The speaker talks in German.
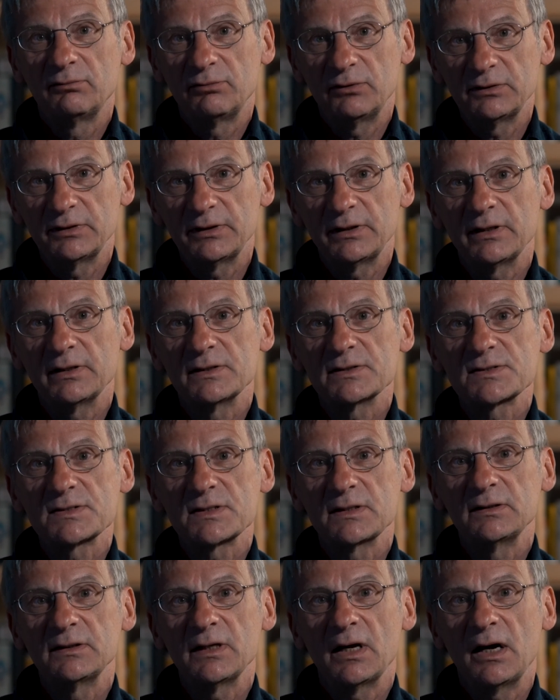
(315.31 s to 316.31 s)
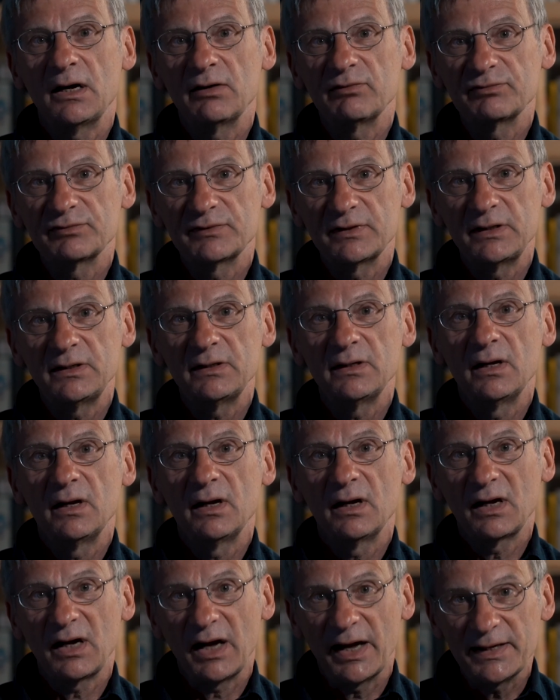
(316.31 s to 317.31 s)
von der es in der AfD
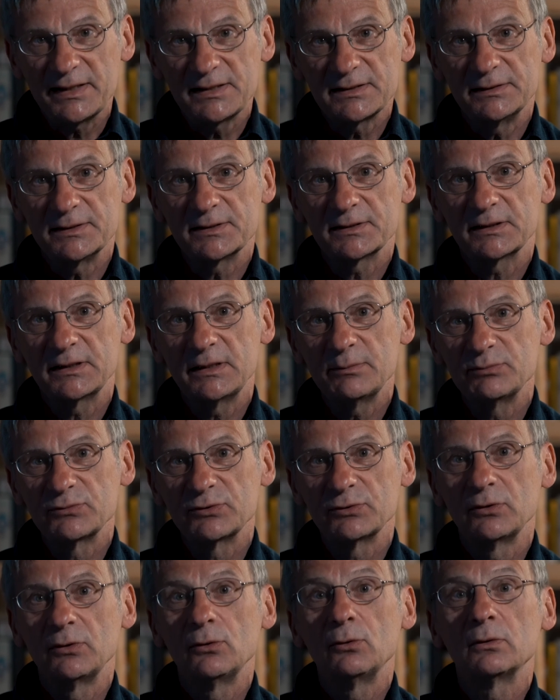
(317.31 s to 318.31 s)
reichlich gibt,